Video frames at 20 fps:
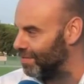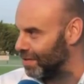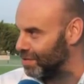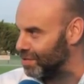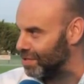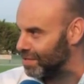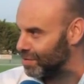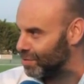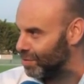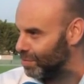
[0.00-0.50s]

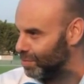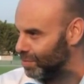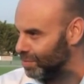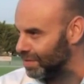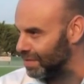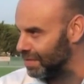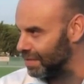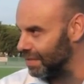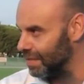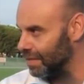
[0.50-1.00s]
Francesco
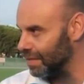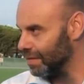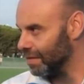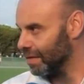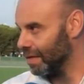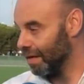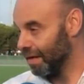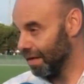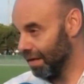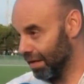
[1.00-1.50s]
Punzi
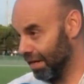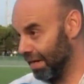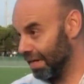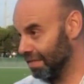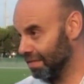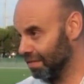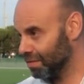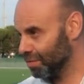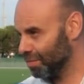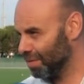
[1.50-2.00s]
che
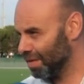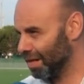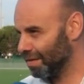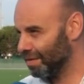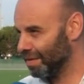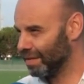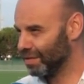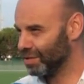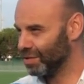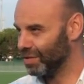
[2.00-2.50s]
ringrazio per
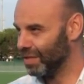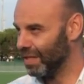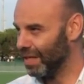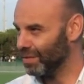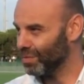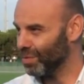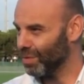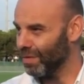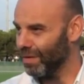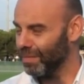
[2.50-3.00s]
averci
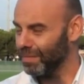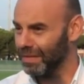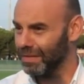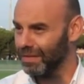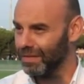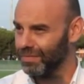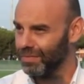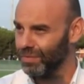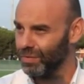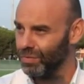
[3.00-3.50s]
dato
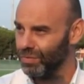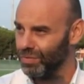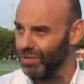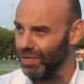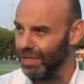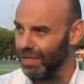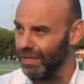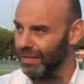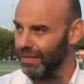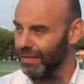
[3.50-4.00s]
nuovamente
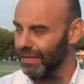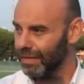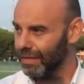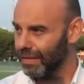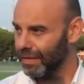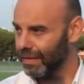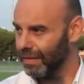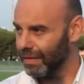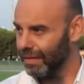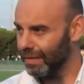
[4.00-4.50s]
fiducia,
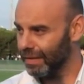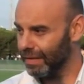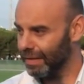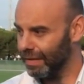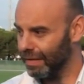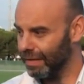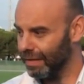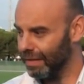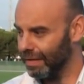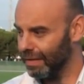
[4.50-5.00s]

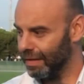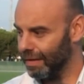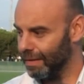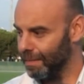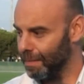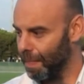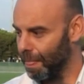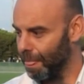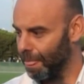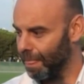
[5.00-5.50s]

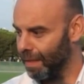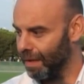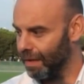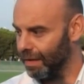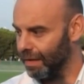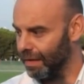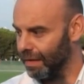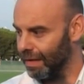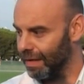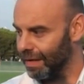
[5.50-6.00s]
eh,
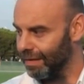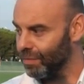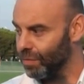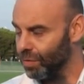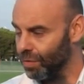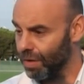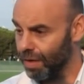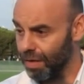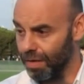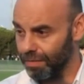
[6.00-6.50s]

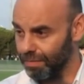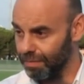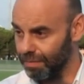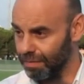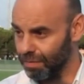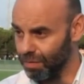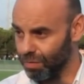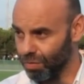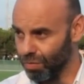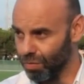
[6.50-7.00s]
lavora
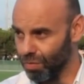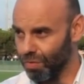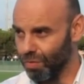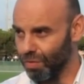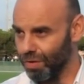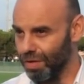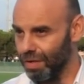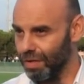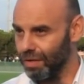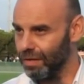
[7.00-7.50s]
con
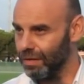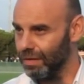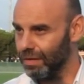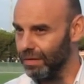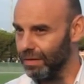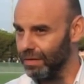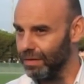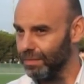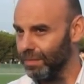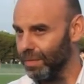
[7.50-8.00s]
noi
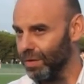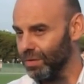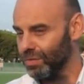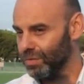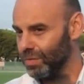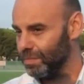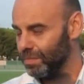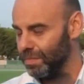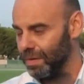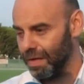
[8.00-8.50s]
in
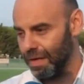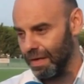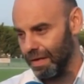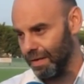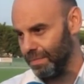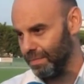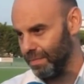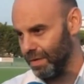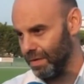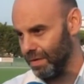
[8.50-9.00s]
modo
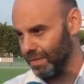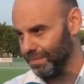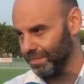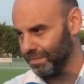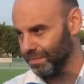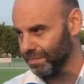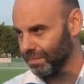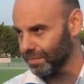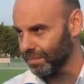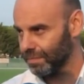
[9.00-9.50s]
impeccabile.
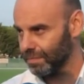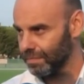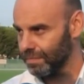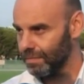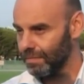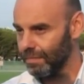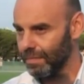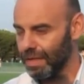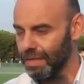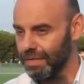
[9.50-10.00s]

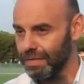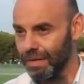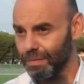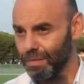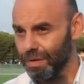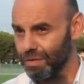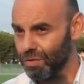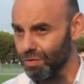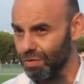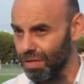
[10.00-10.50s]

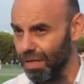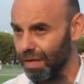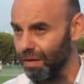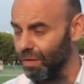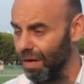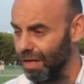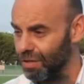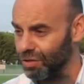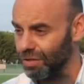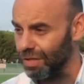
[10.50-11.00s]
Siamo una società che
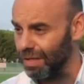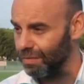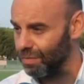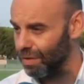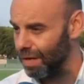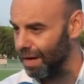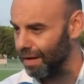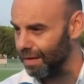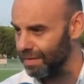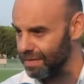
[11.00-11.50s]
lo lascia
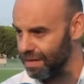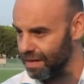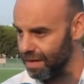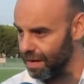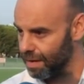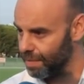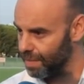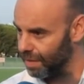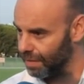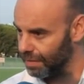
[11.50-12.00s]
lavorare
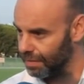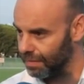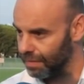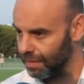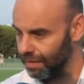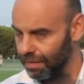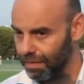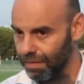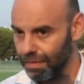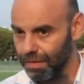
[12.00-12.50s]
serenamente,